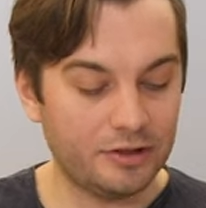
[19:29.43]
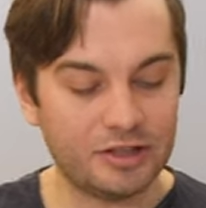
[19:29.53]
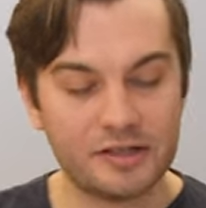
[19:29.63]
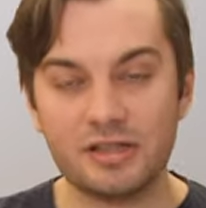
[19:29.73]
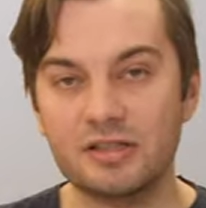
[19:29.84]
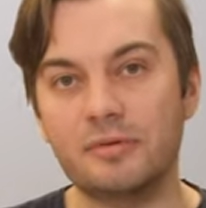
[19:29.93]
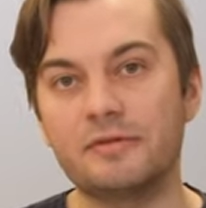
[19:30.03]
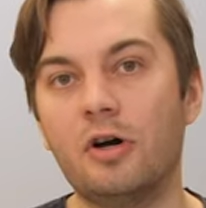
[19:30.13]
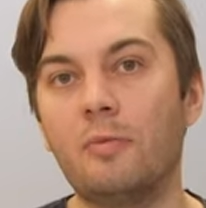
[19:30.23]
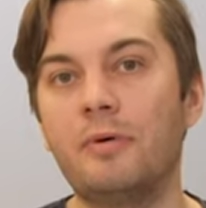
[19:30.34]
I teraz tak
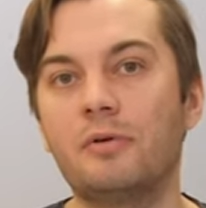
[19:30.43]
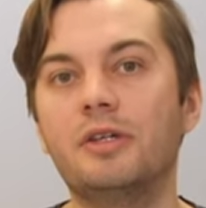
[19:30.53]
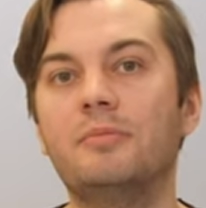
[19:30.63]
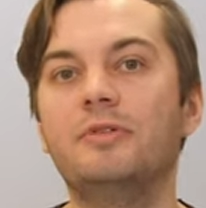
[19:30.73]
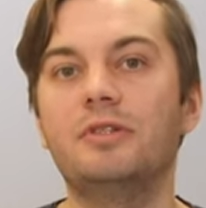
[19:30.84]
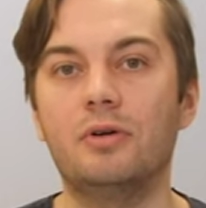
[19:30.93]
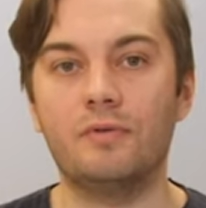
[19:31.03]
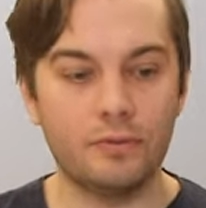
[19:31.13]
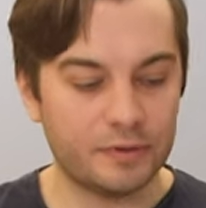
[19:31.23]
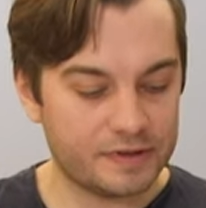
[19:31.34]
naprawdę operujemy tylko
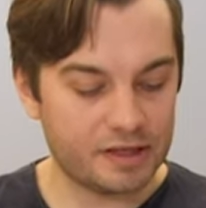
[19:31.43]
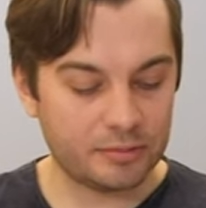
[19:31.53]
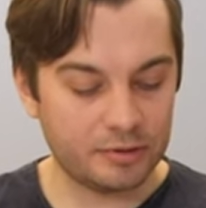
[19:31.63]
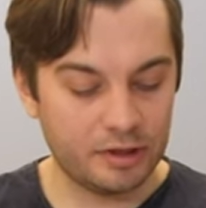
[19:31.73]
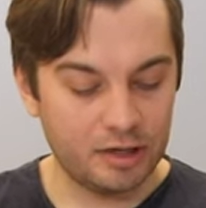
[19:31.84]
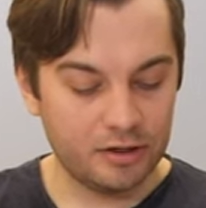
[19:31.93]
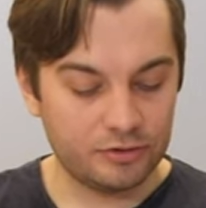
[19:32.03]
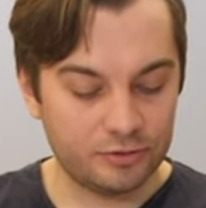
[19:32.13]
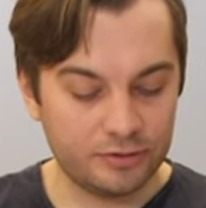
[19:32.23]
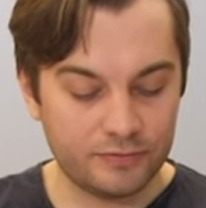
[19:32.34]
funkcjami,
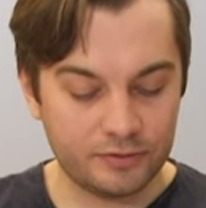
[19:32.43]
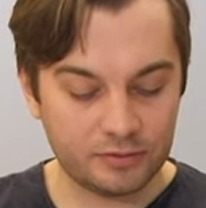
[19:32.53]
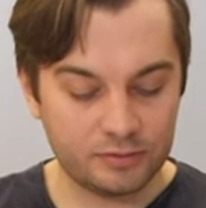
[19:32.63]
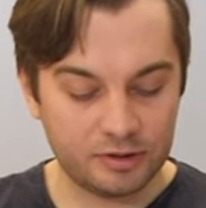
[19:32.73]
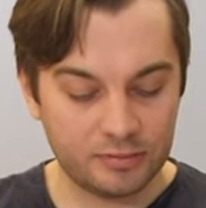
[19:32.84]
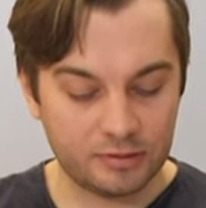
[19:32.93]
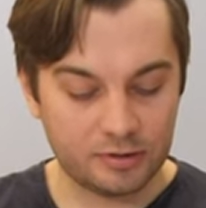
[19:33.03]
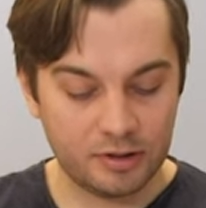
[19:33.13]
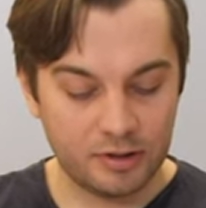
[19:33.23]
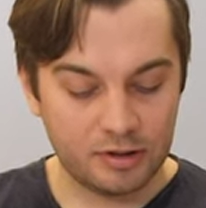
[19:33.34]
czyli wykonujemy
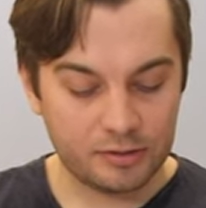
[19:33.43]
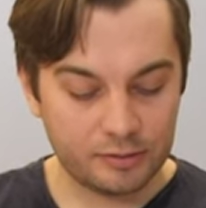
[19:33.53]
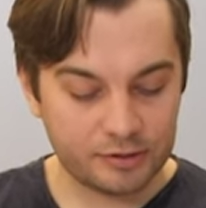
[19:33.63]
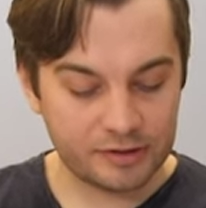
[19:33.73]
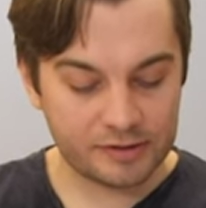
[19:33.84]
krótkie